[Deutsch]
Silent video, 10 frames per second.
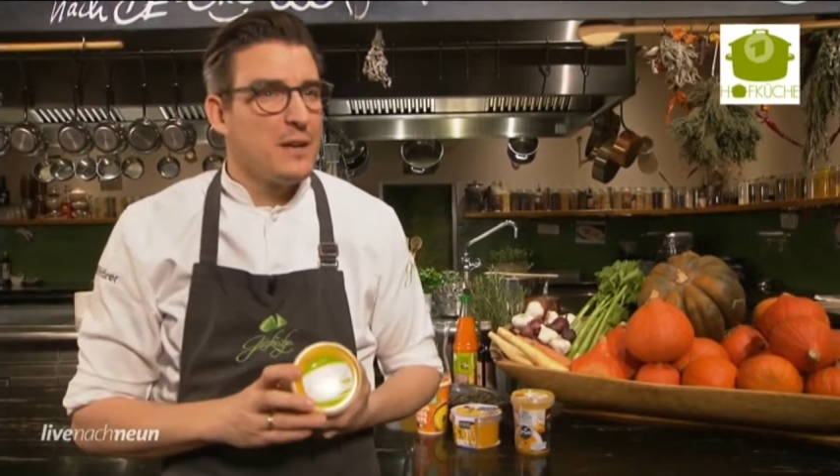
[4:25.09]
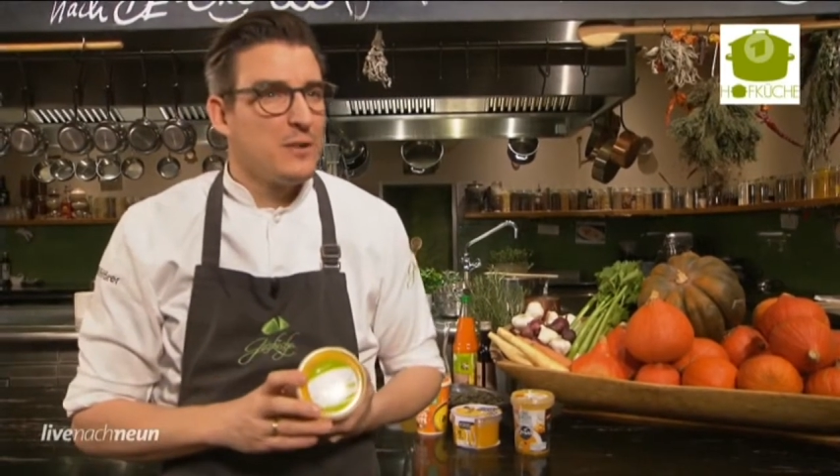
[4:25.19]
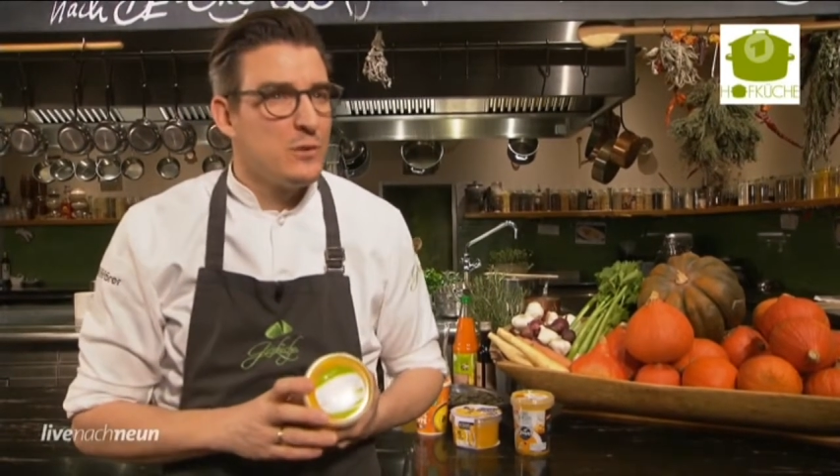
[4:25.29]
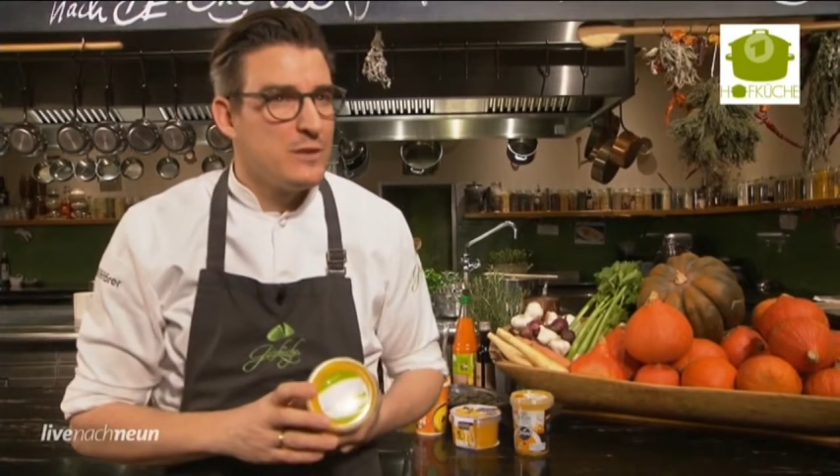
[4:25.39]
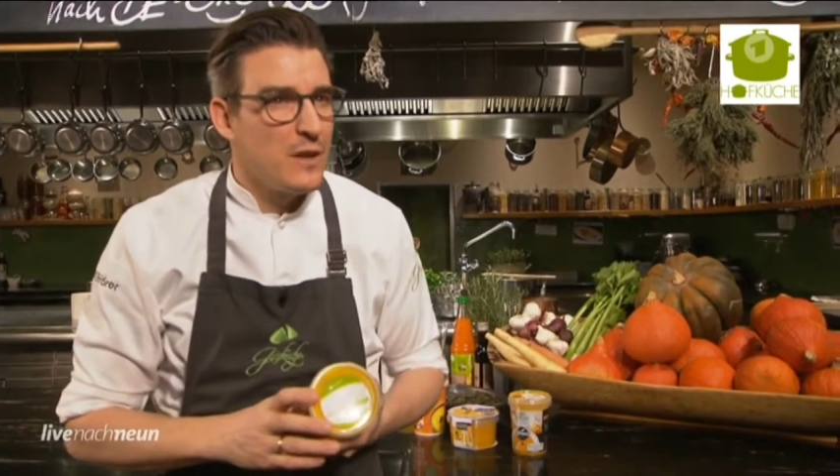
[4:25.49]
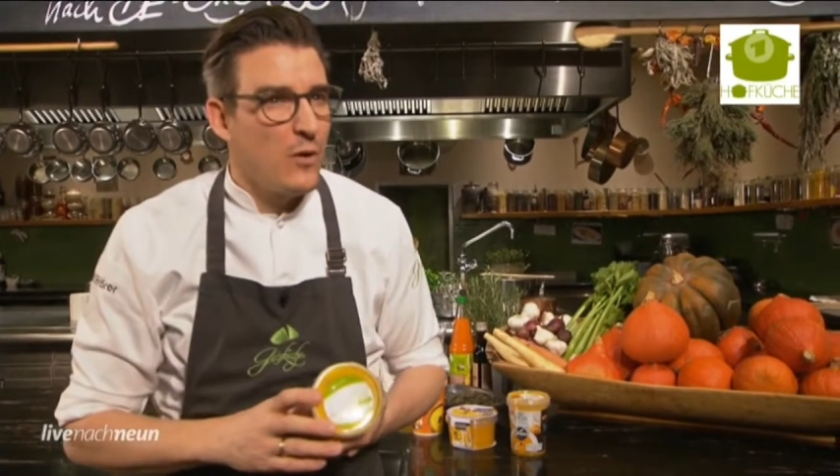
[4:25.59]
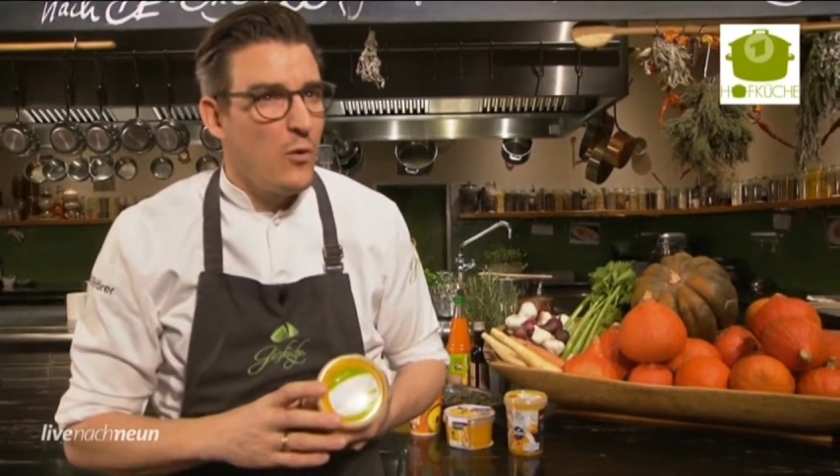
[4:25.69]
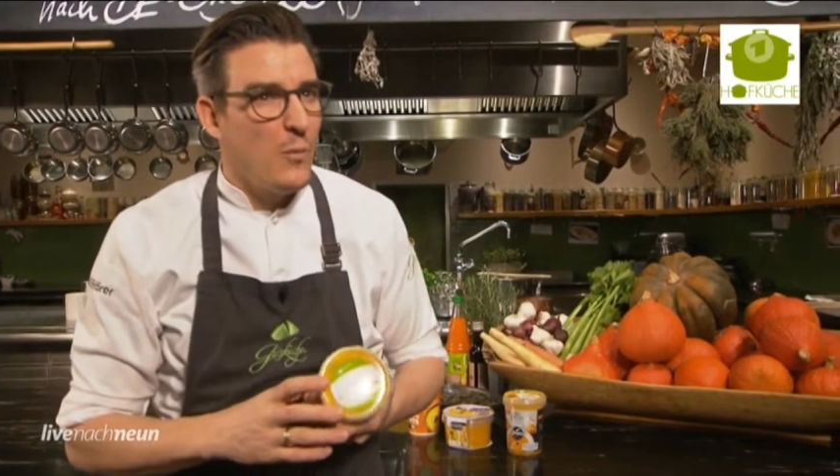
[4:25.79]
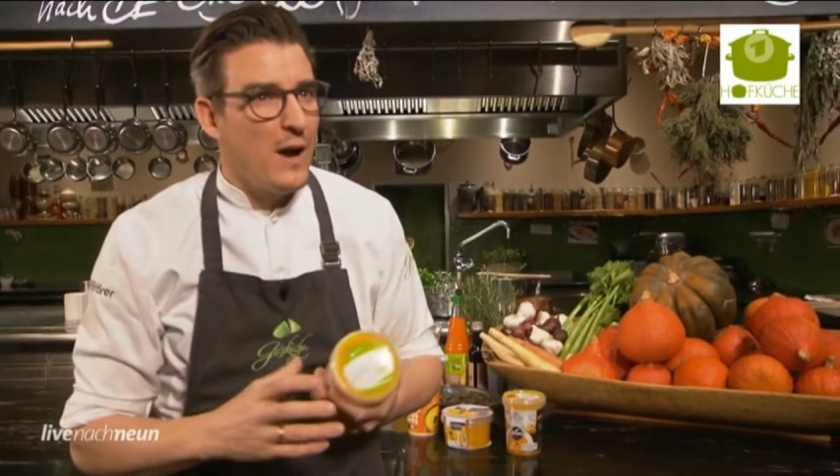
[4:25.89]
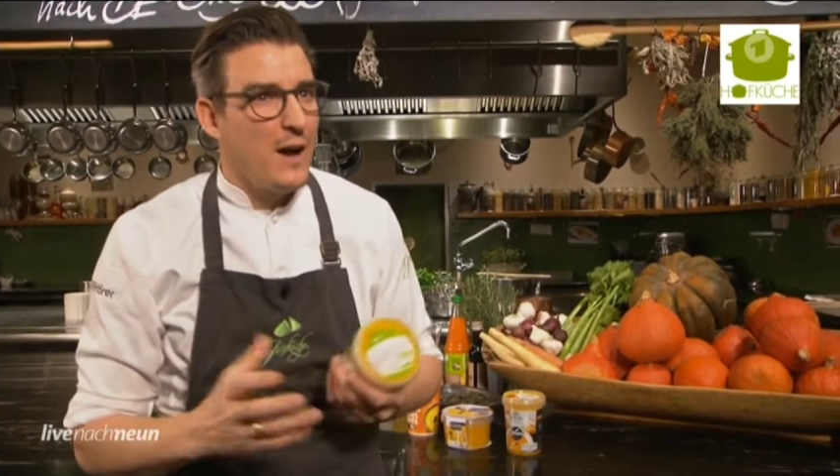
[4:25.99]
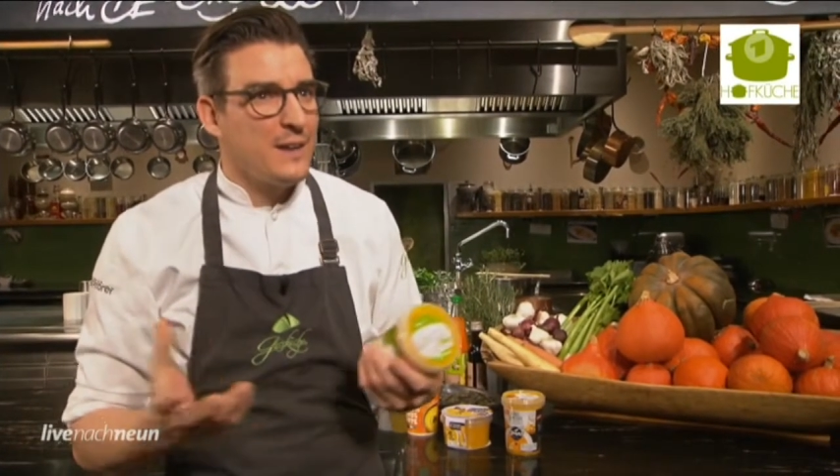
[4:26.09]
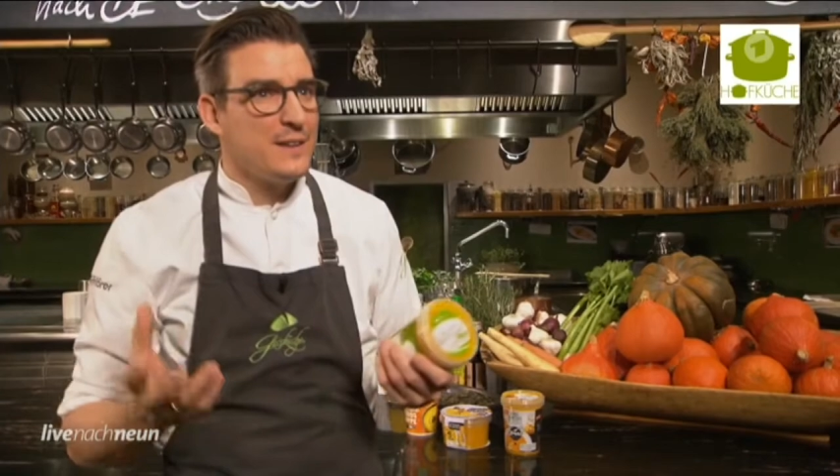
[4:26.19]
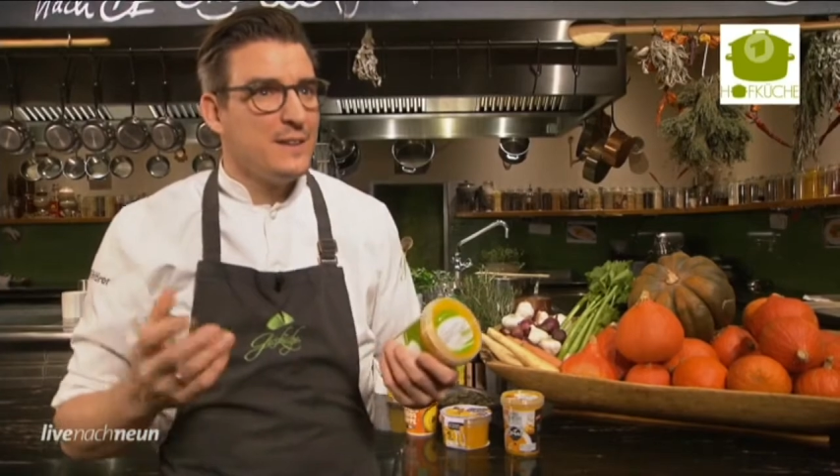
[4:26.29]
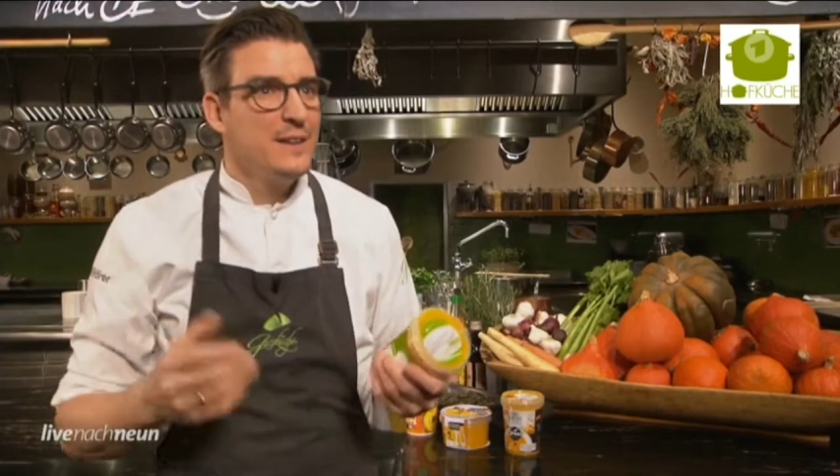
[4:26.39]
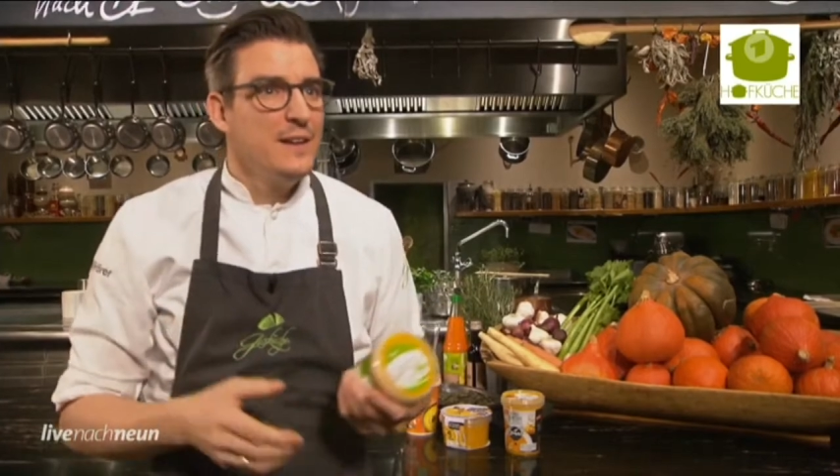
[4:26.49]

natürlichen Aroma an